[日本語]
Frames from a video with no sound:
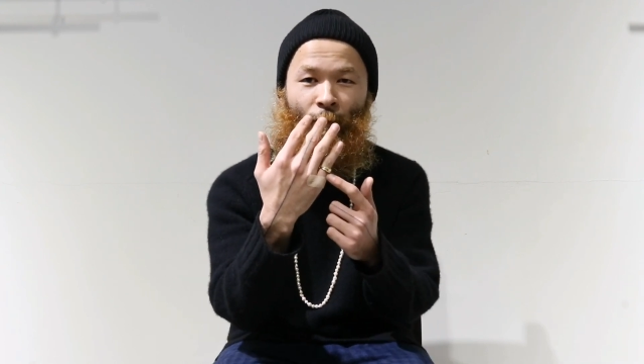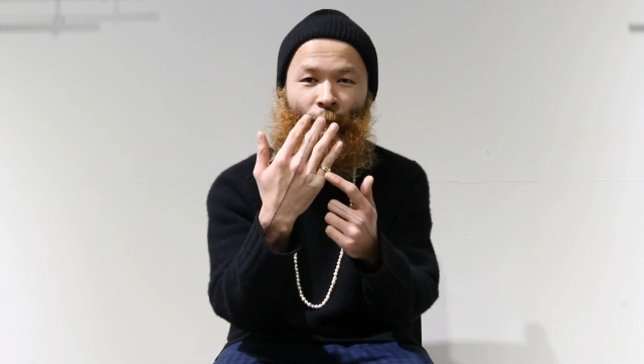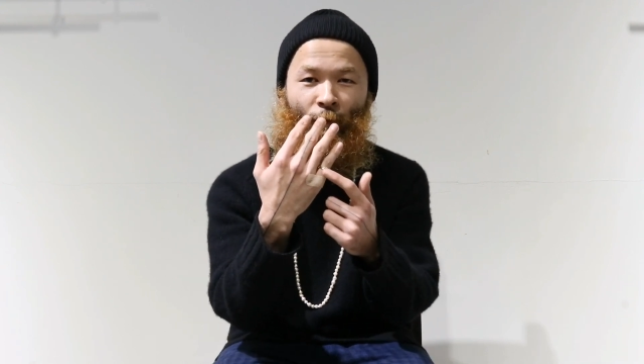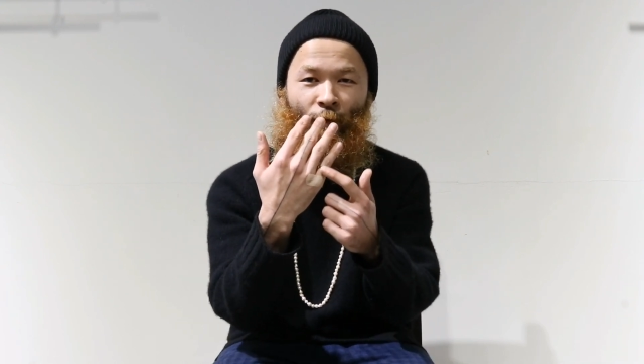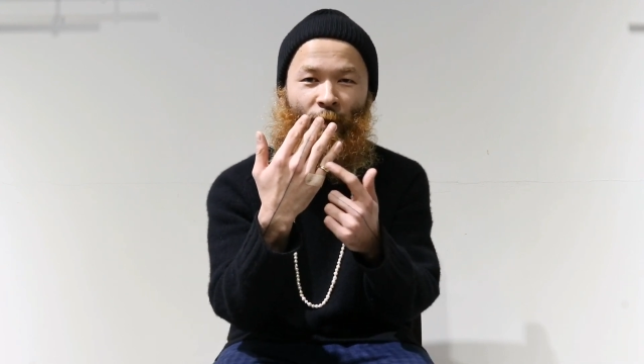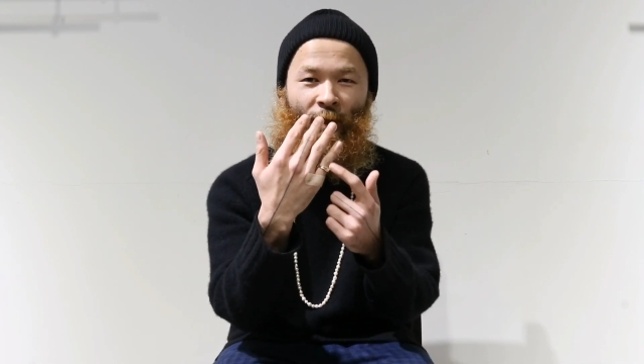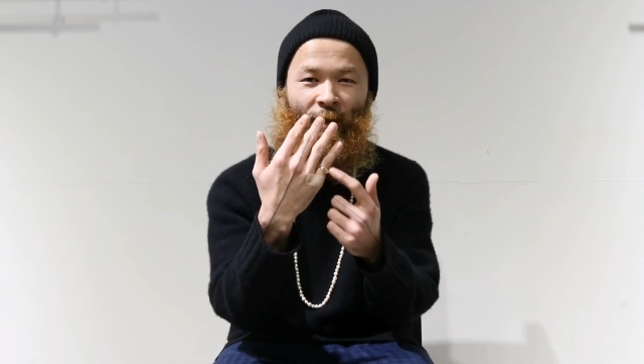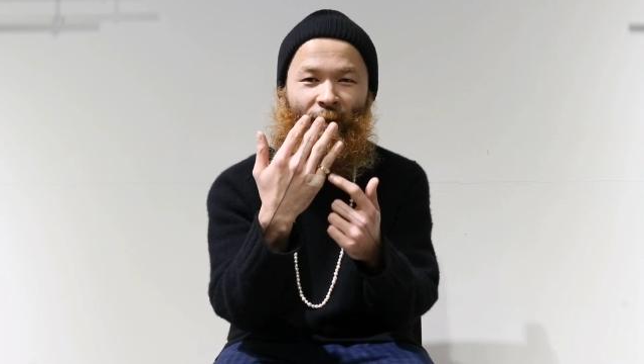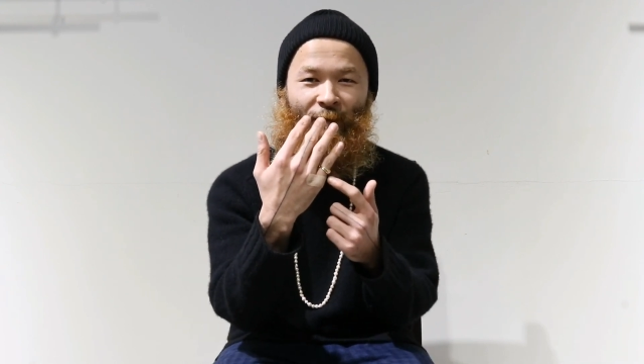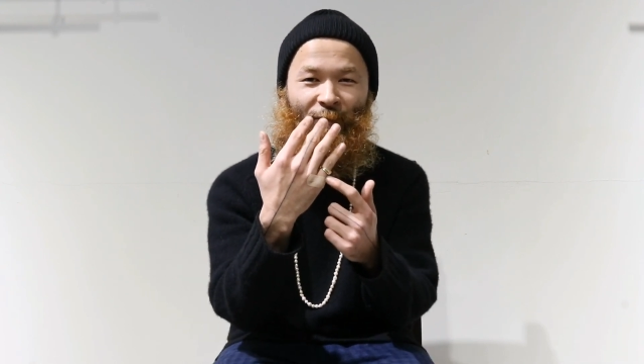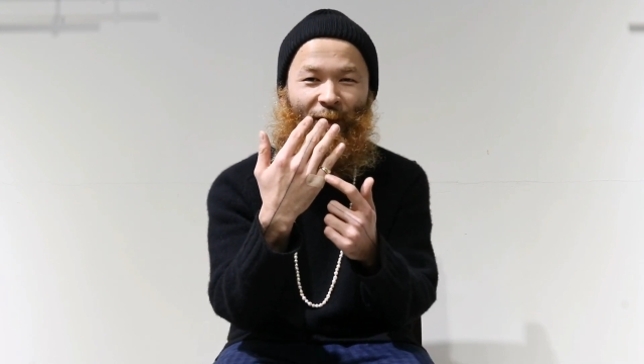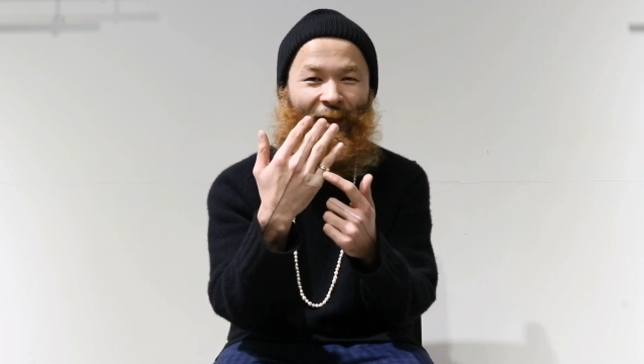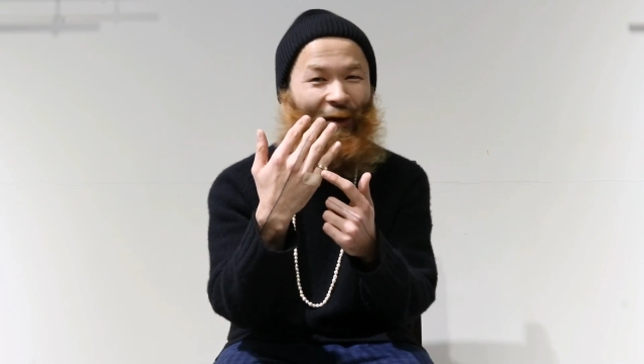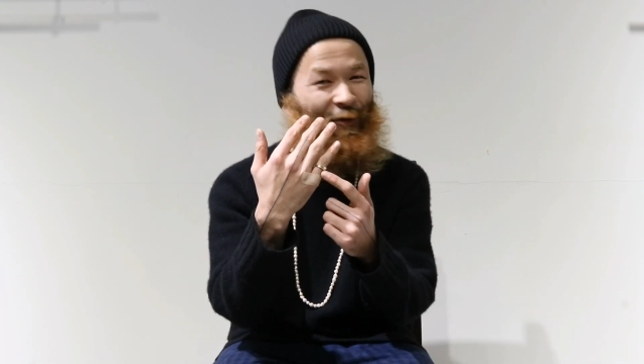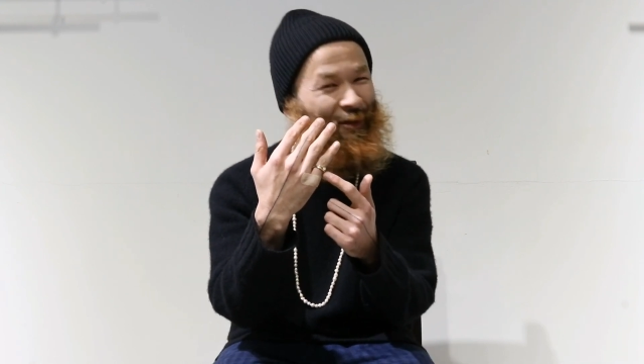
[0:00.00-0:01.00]
ここに、
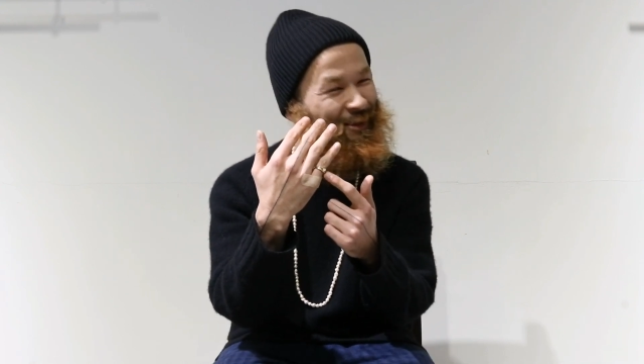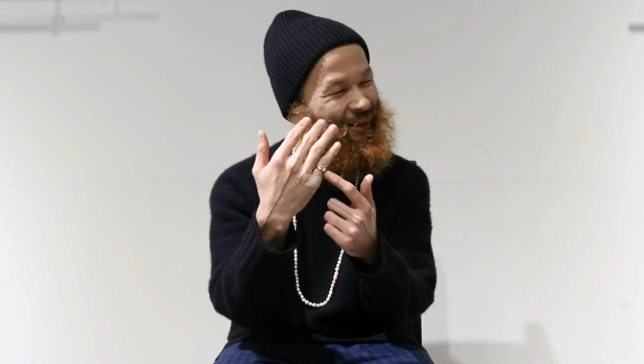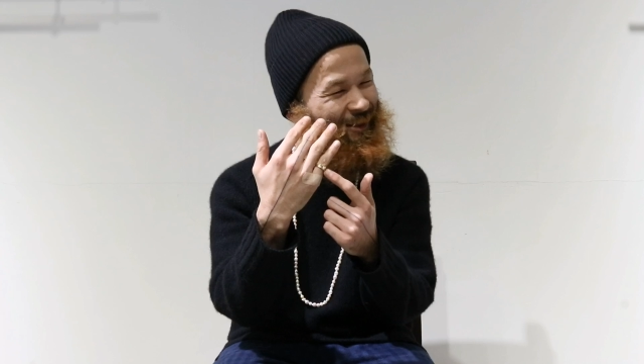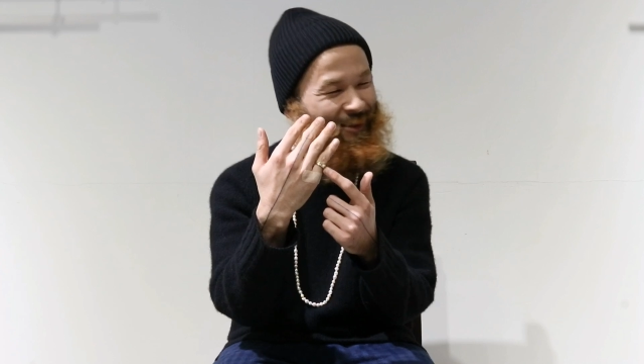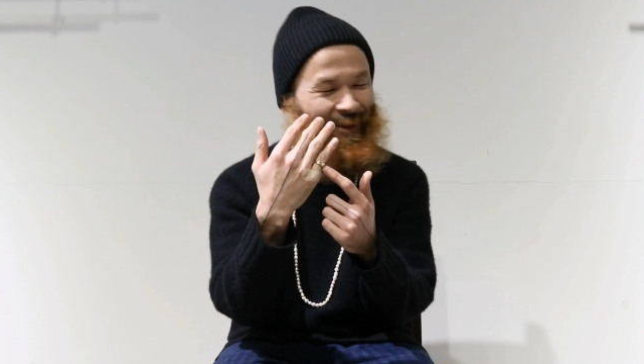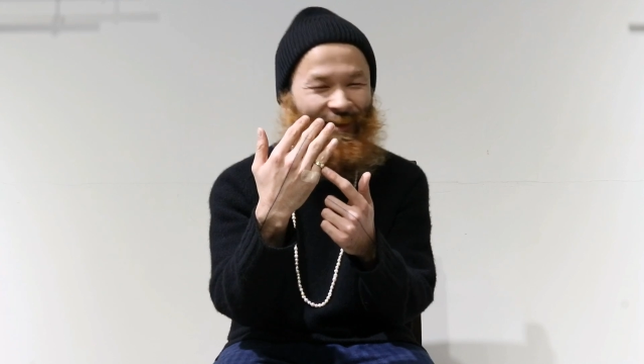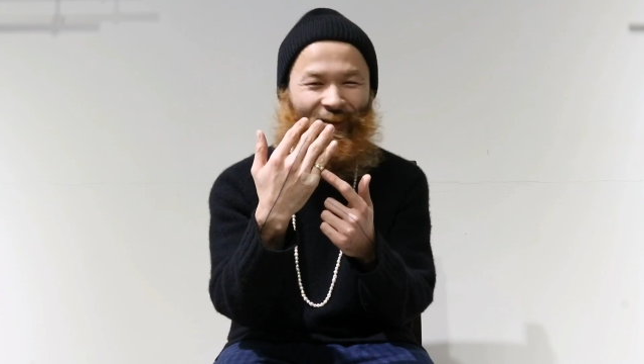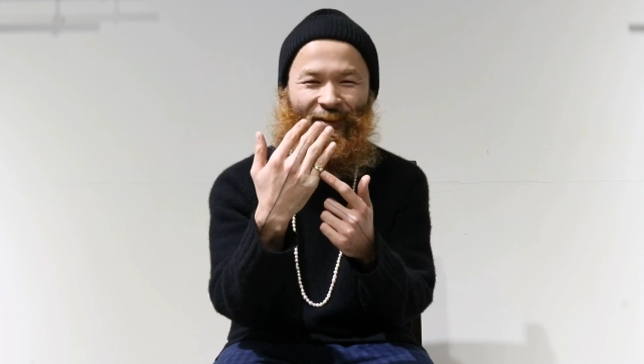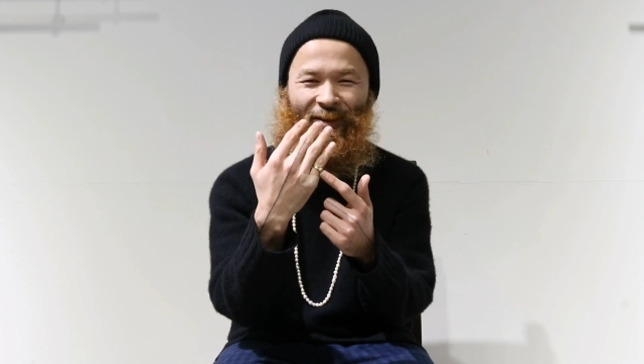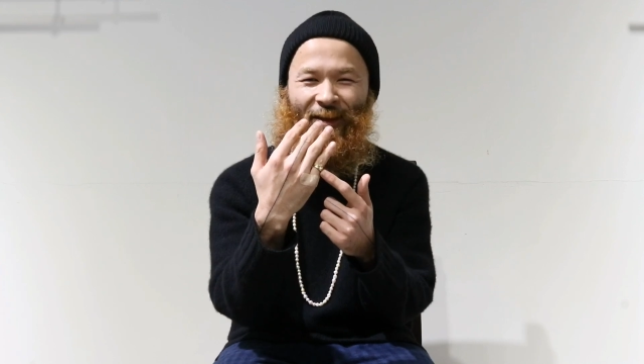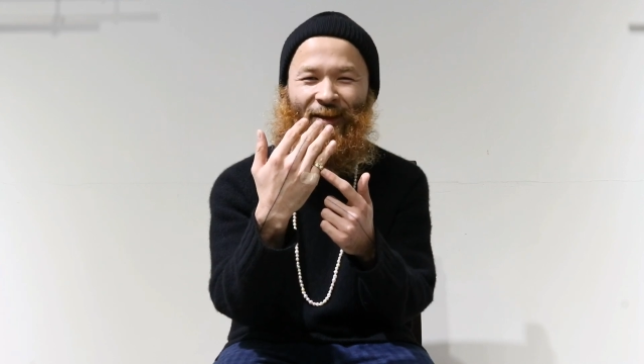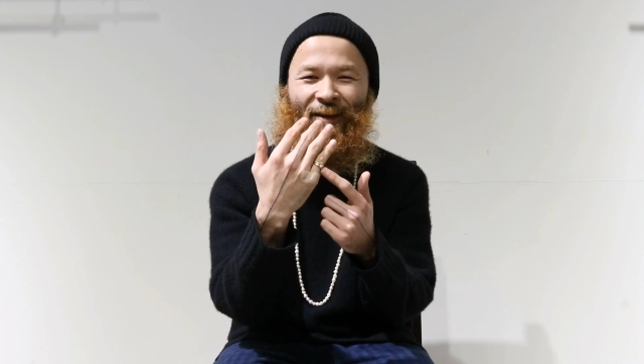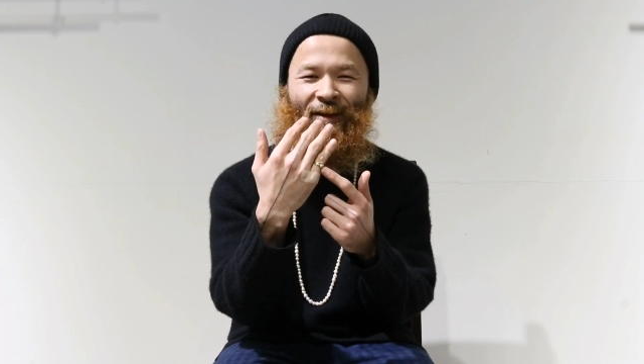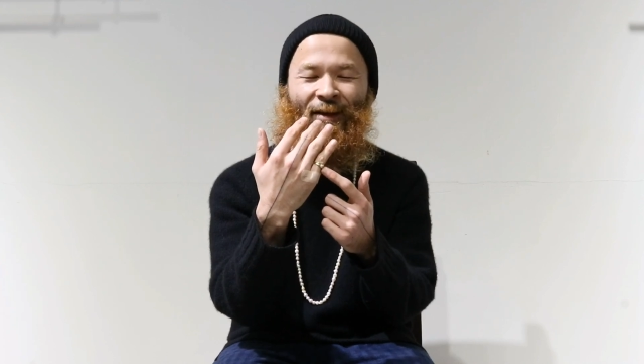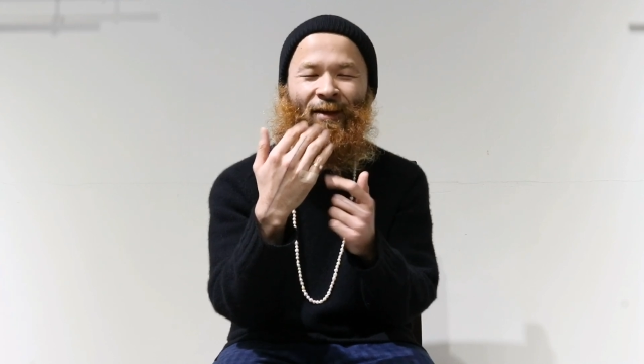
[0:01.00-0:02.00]
まあ、多分小さすぎ
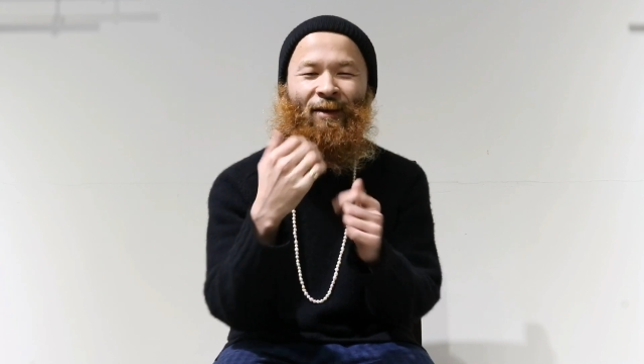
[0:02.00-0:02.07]
て